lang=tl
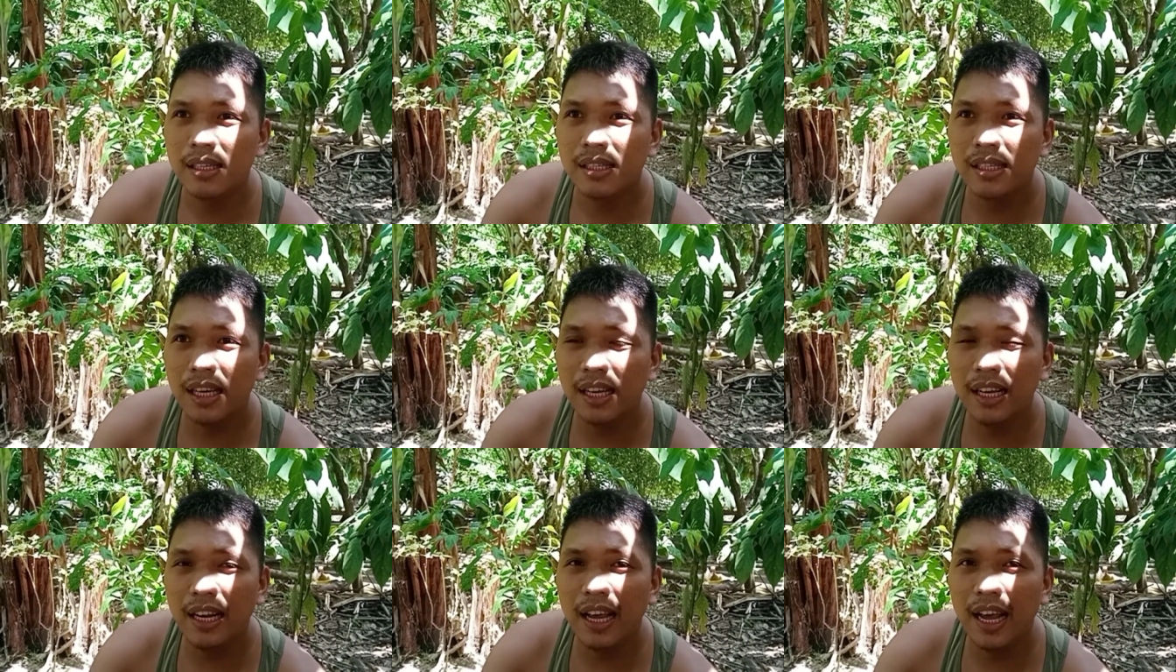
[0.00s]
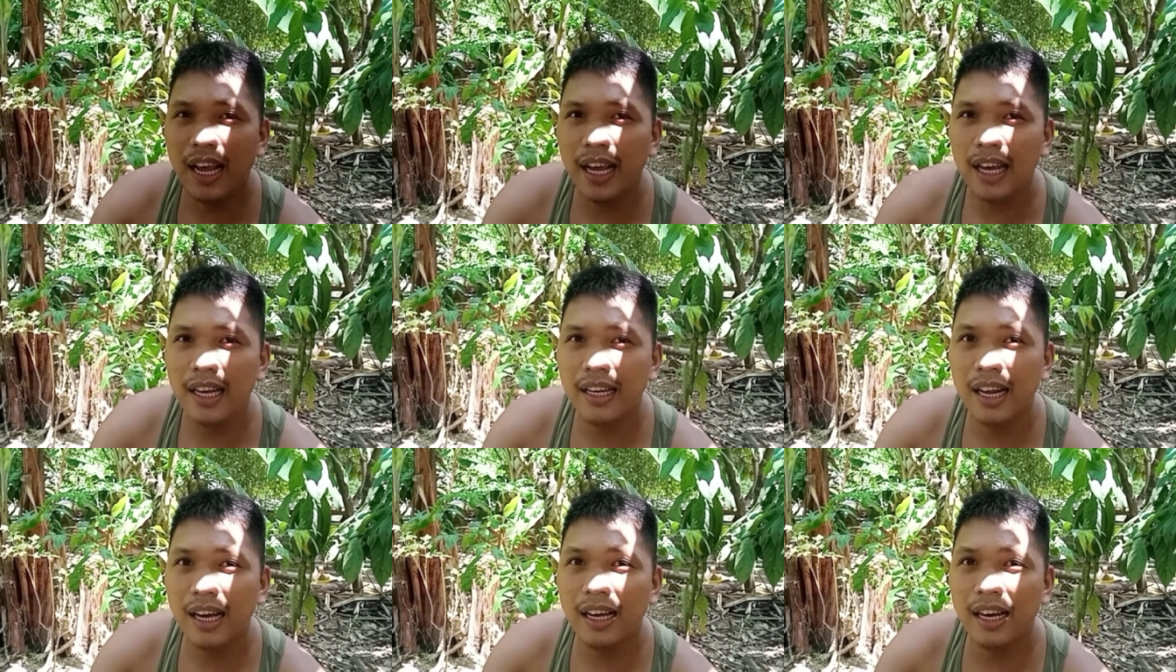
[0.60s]
sili
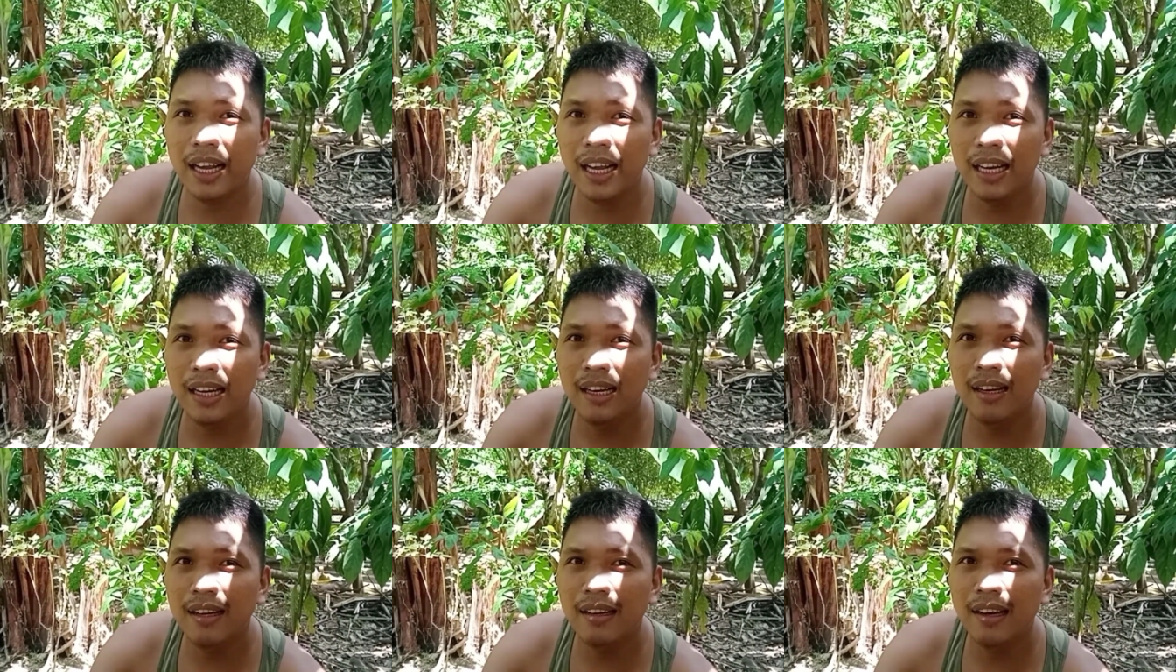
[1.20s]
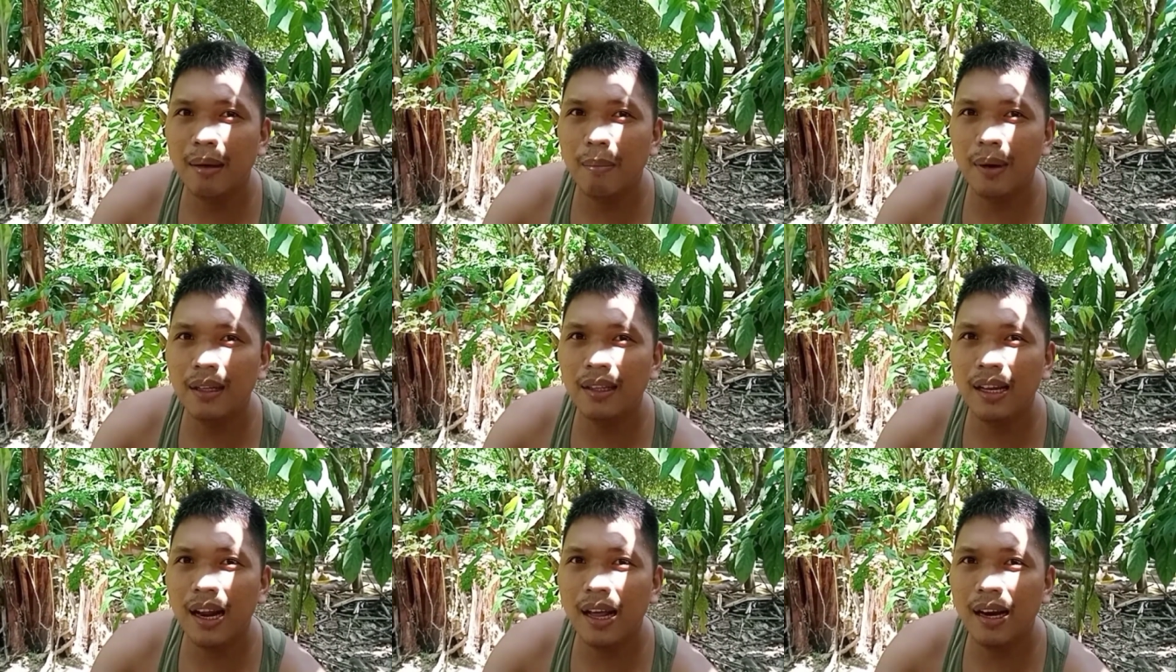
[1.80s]
na green kapag
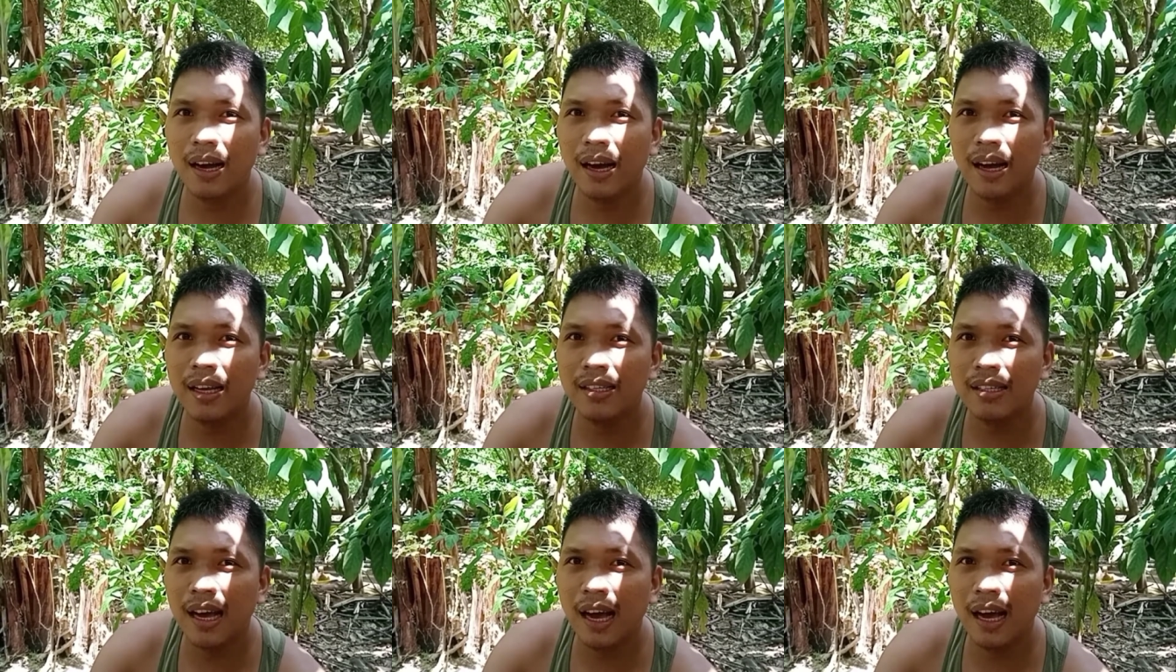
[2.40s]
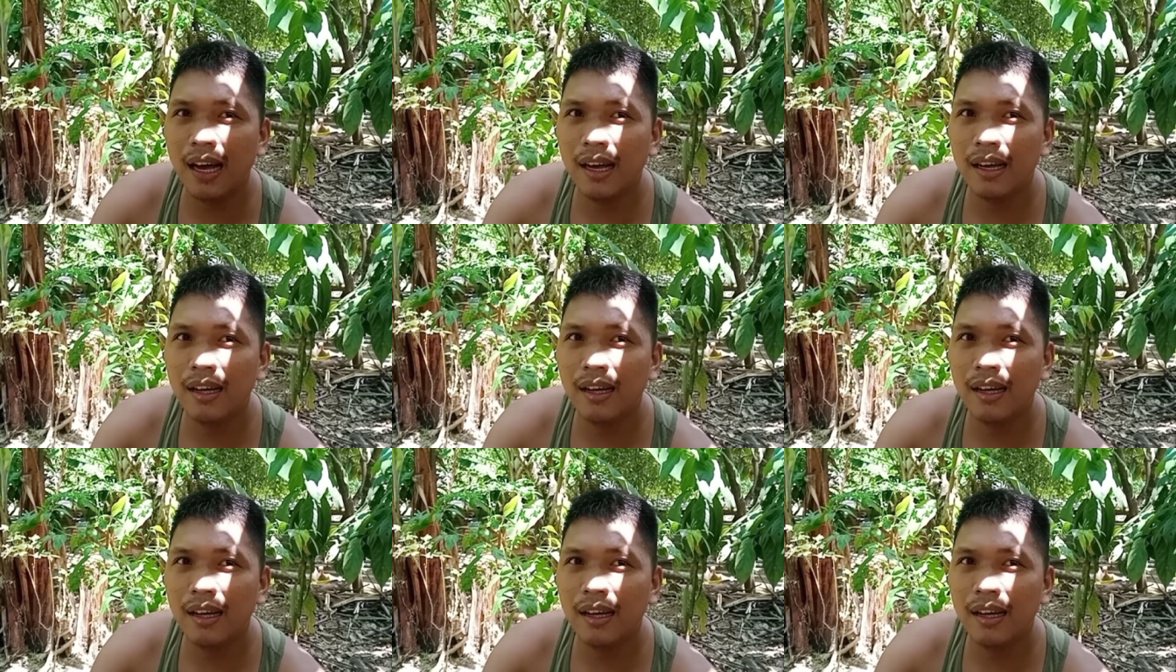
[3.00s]
nilalagay sa